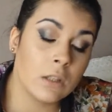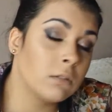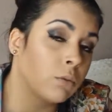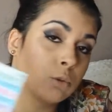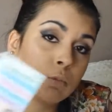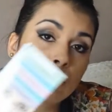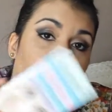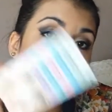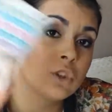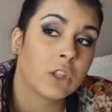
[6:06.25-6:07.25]
Et franchement, j'ai
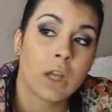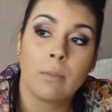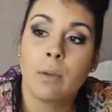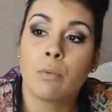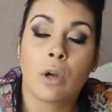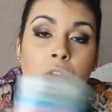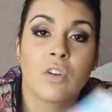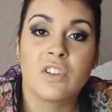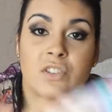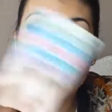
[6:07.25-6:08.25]
trouvé ça très bien pour
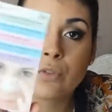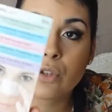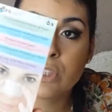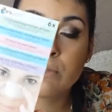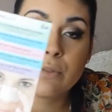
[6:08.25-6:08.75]
99 centimes.